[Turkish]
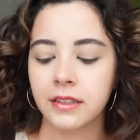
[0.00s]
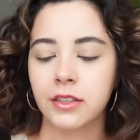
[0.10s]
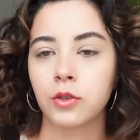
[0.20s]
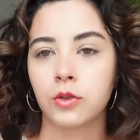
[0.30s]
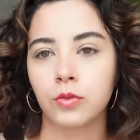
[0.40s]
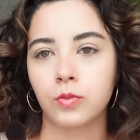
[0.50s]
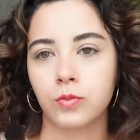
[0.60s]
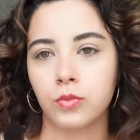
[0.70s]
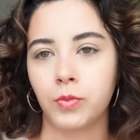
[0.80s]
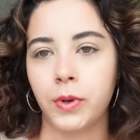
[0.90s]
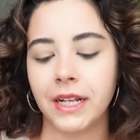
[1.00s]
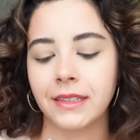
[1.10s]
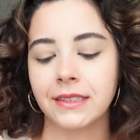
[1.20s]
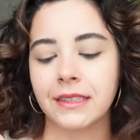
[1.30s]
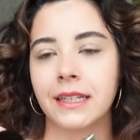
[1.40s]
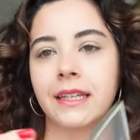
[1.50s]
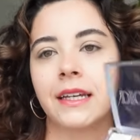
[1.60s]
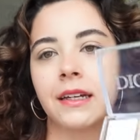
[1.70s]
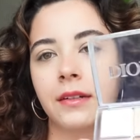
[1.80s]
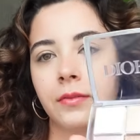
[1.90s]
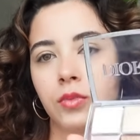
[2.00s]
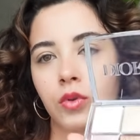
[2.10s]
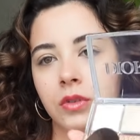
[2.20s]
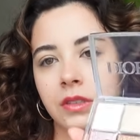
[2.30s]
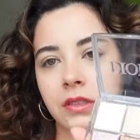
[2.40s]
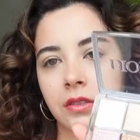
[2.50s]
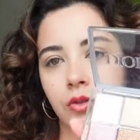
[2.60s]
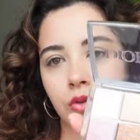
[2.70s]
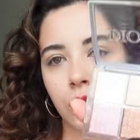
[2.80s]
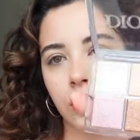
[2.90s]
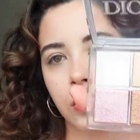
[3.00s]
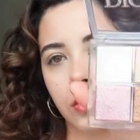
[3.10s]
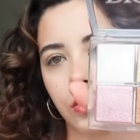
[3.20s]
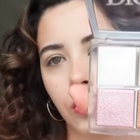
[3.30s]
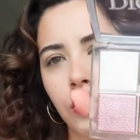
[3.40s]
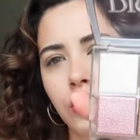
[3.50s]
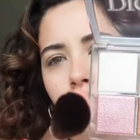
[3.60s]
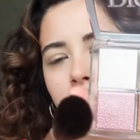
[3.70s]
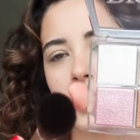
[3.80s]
Dior'un bu paletindeki bronzer'ı şunu Orada çok